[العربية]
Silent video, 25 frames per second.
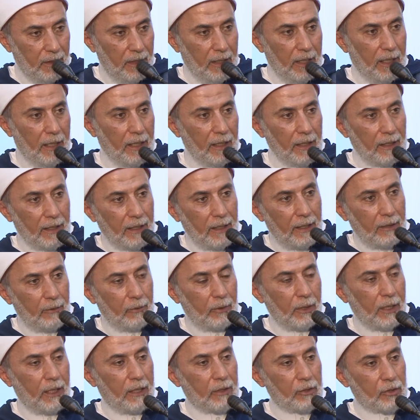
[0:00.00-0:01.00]
إله الخير
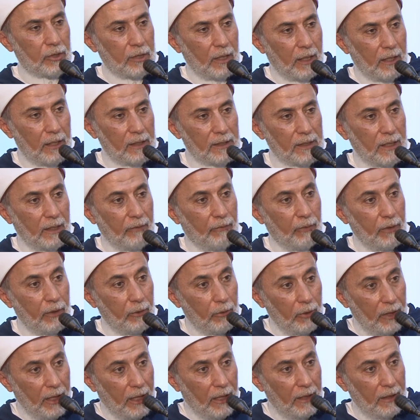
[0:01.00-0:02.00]
وإله الشر زي في
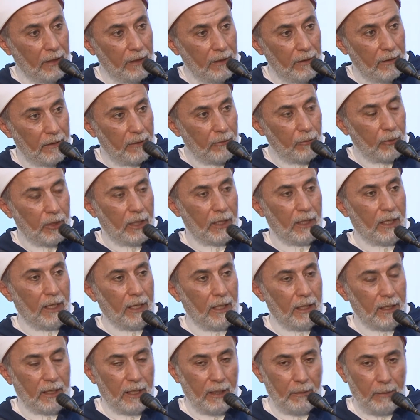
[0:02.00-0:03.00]
اليونان
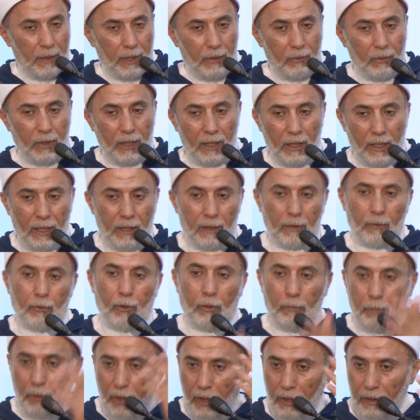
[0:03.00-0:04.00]
وإله الجمال وإله
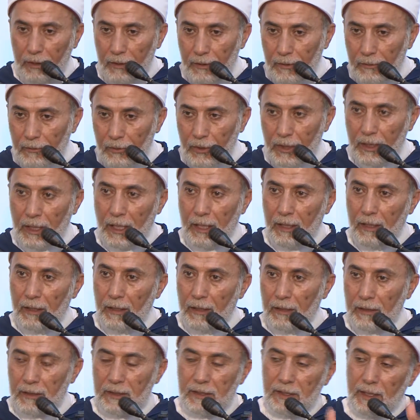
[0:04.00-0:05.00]
القبح وإله
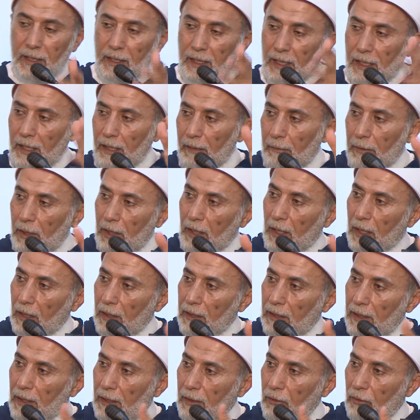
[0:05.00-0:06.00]
إسنينية ما
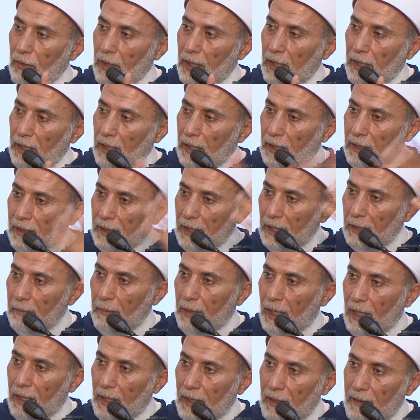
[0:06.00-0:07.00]
العقيدة اليونانية كانت
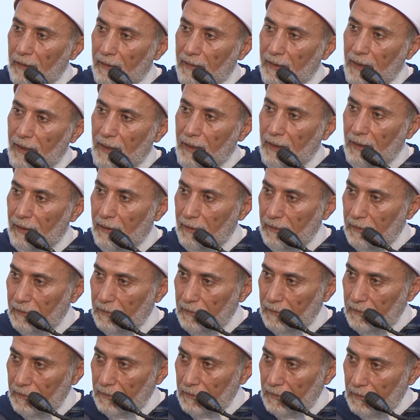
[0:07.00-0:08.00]
قايمة على الإسنينية
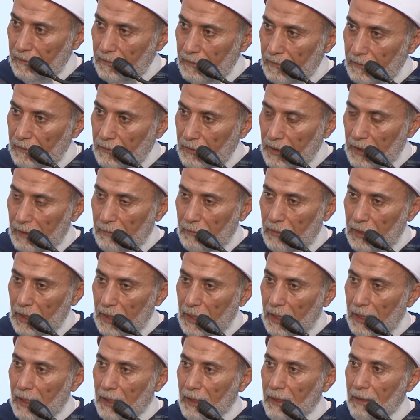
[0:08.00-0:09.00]
فهمت
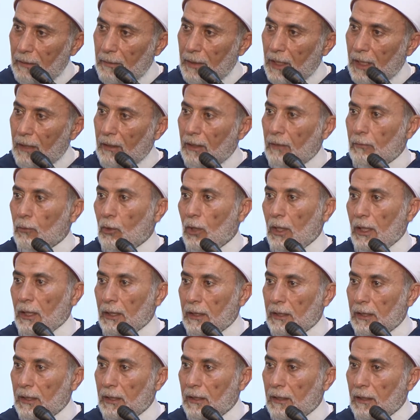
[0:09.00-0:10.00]
لا احنا بقى
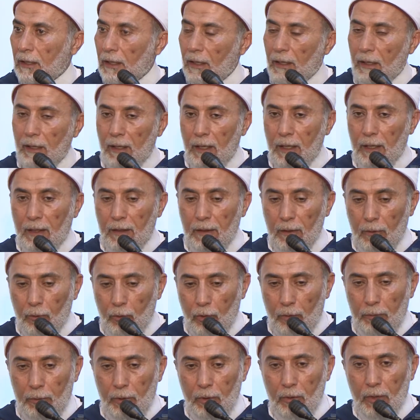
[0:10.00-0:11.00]
موحدين اللي خلق
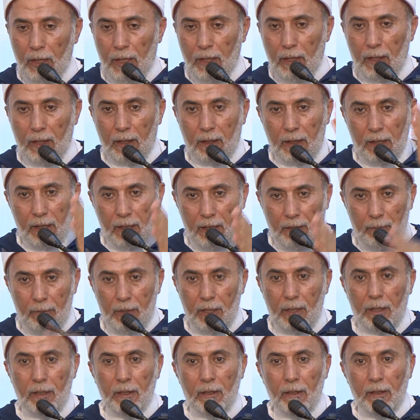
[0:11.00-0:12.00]
القبح ولا خلق
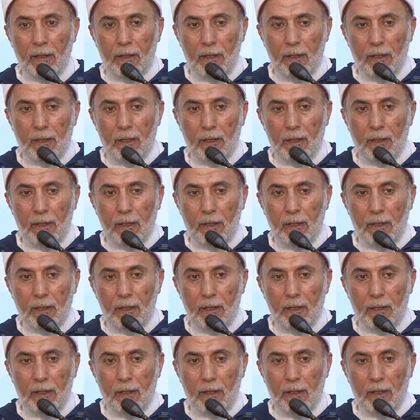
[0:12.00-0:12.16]
الجمال